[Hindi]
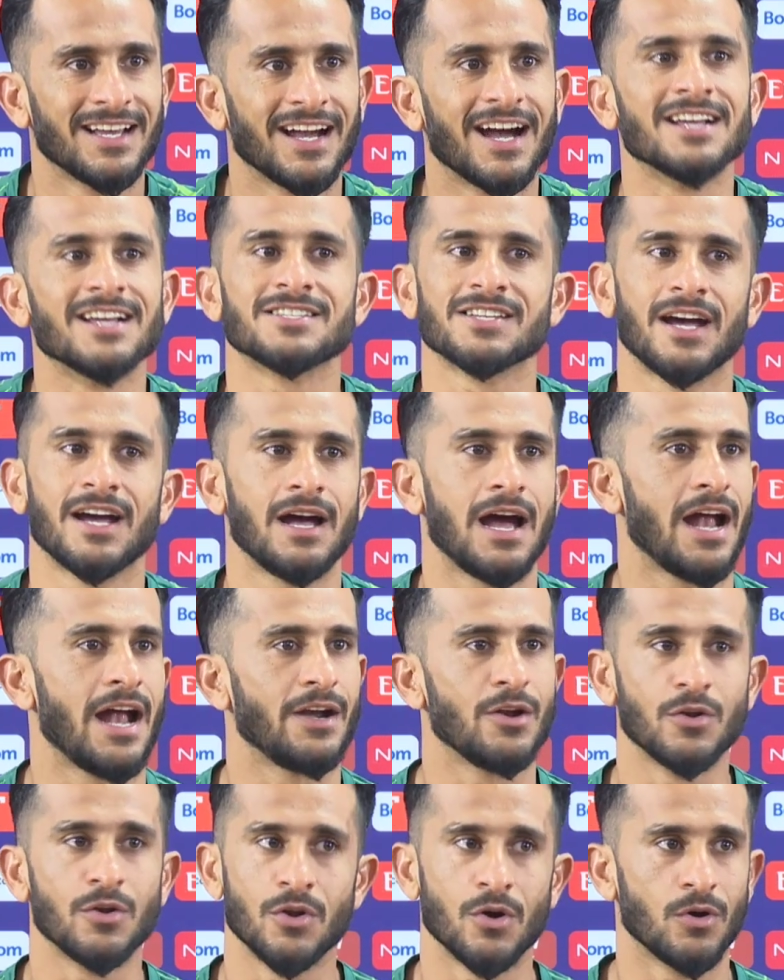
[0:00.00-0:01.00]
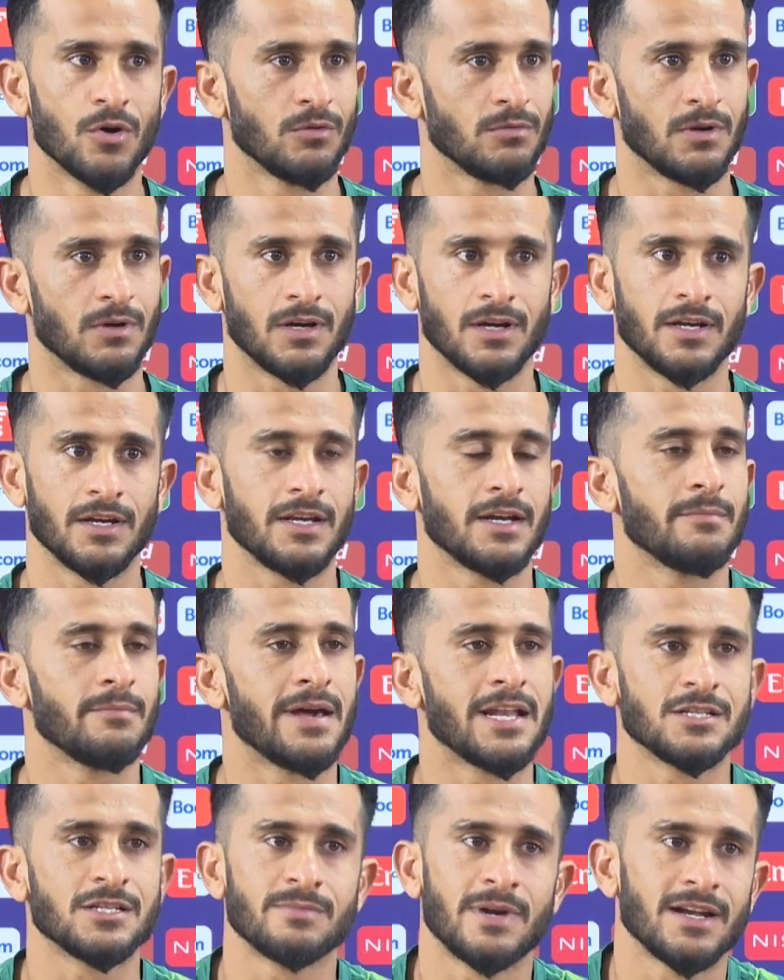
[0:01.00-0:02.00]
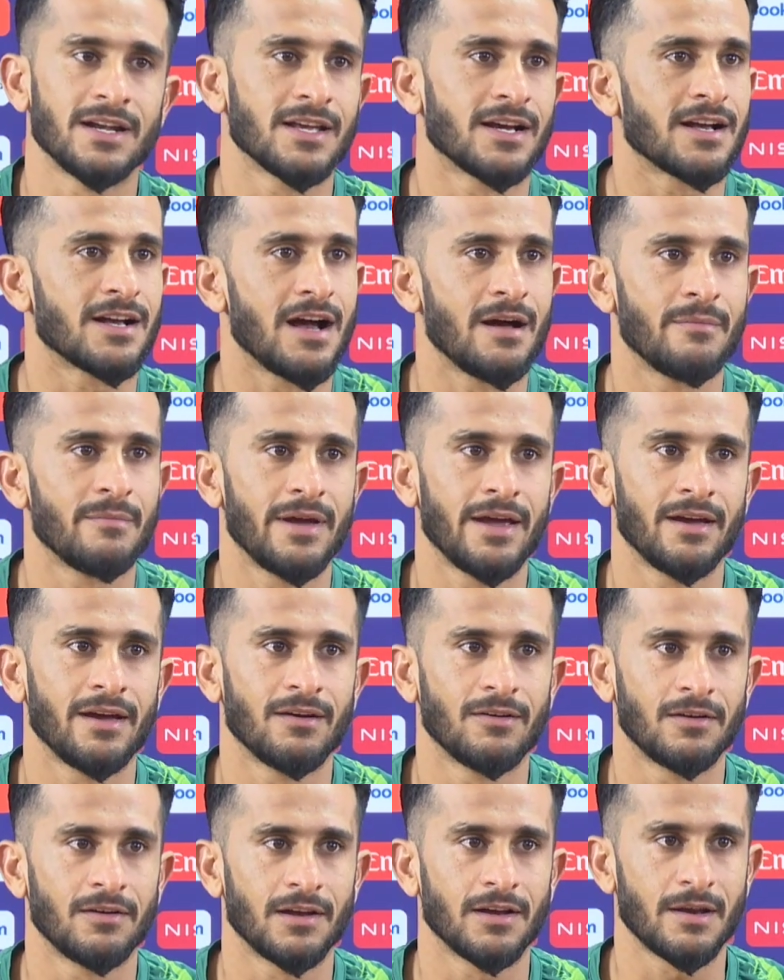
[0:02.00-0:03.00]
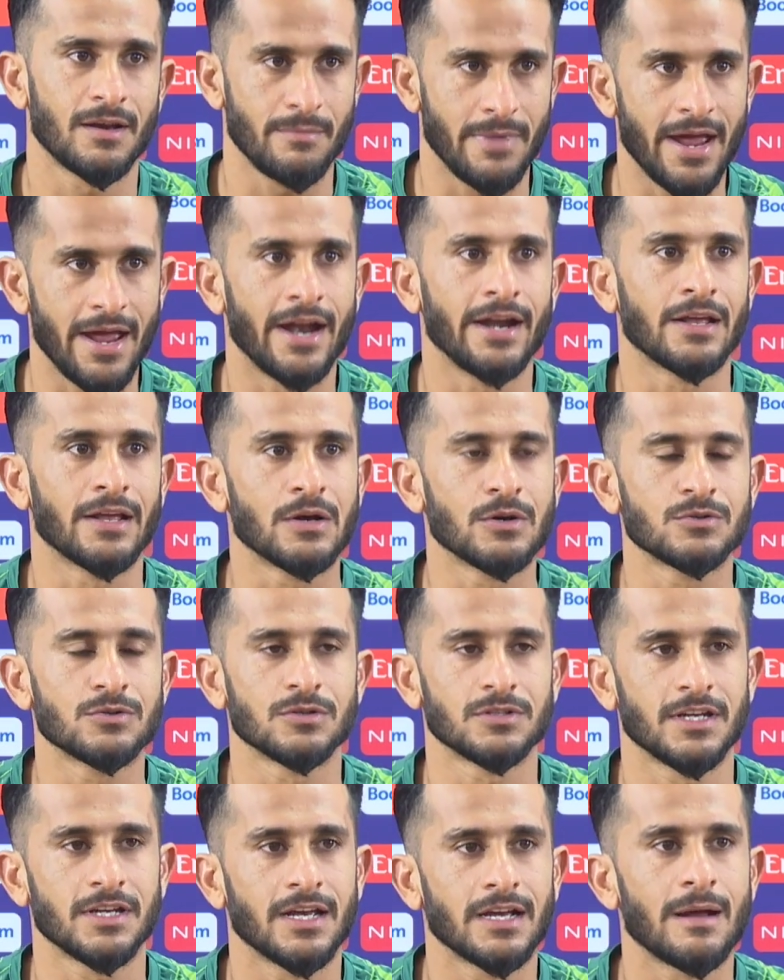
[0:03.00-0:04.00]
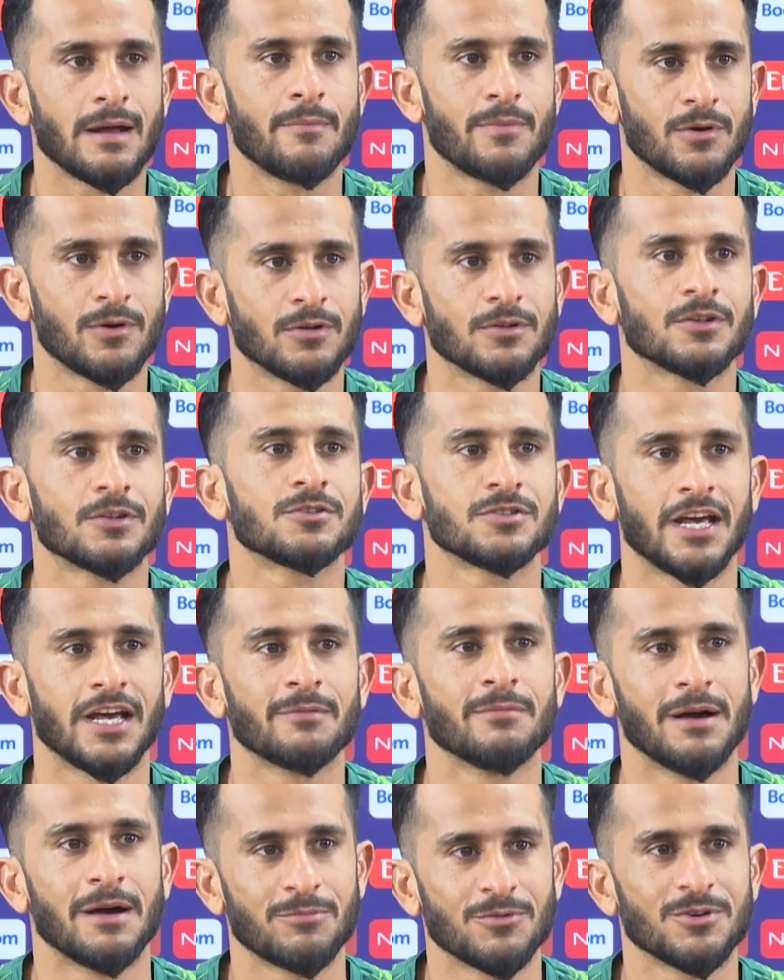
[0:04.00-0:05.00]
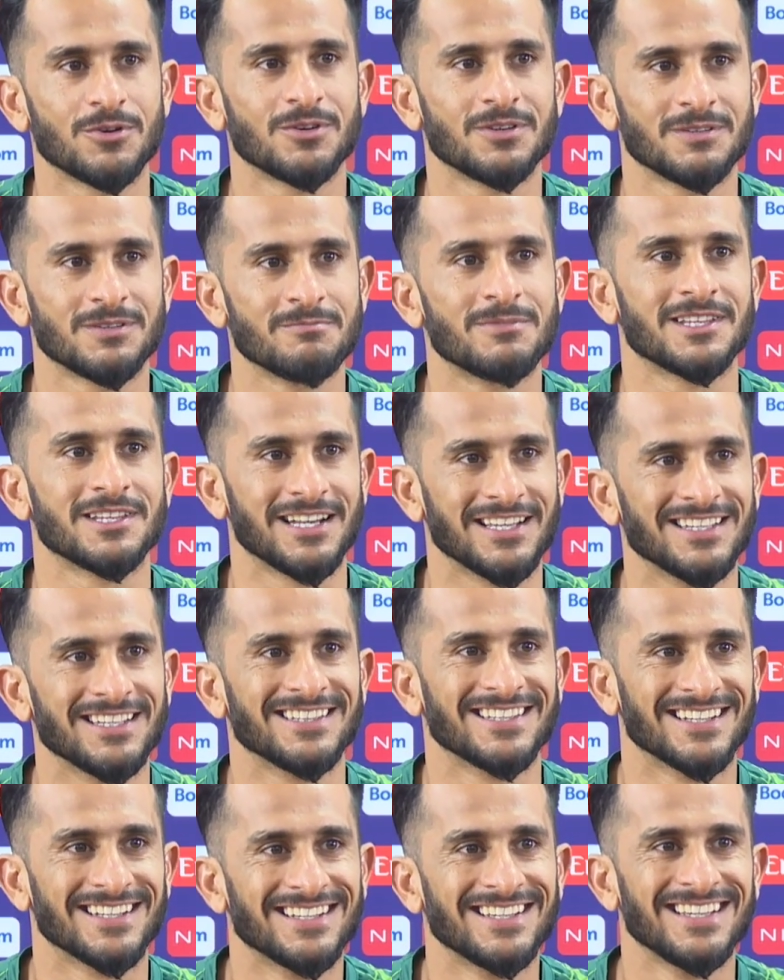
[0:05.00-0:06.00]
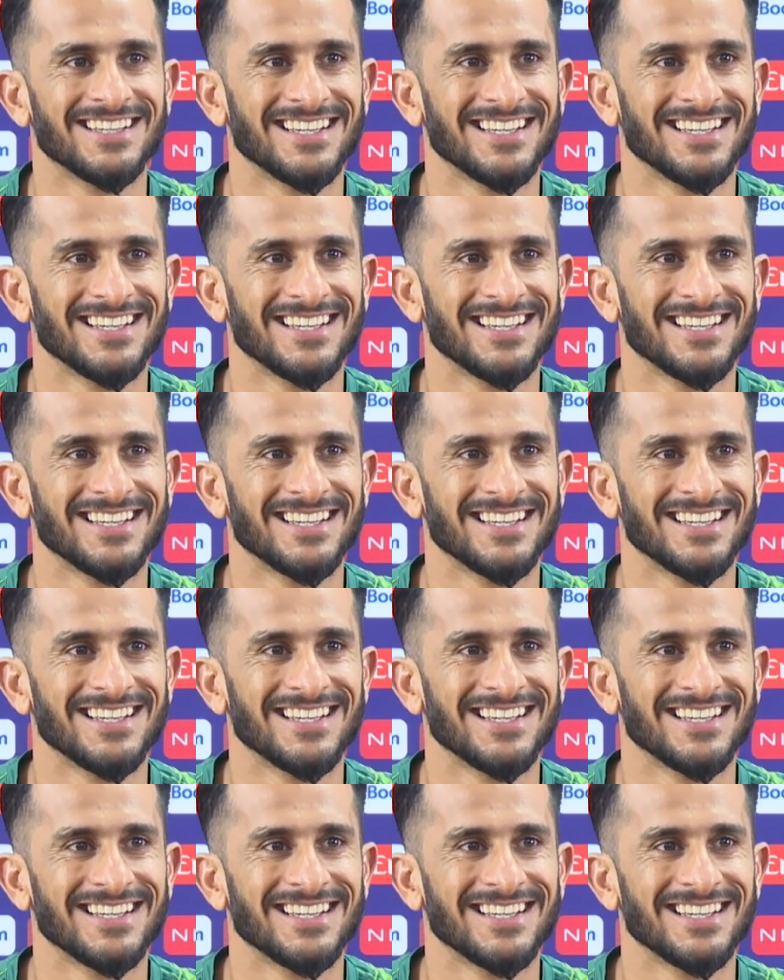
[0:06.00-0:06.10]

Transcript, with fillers: अच्छा आई डोंट नो ये मैनेजमेंट के काम है और अगर मैं हेड कोच होता या कैप्टन होता तो शायद मैं आपको बता देता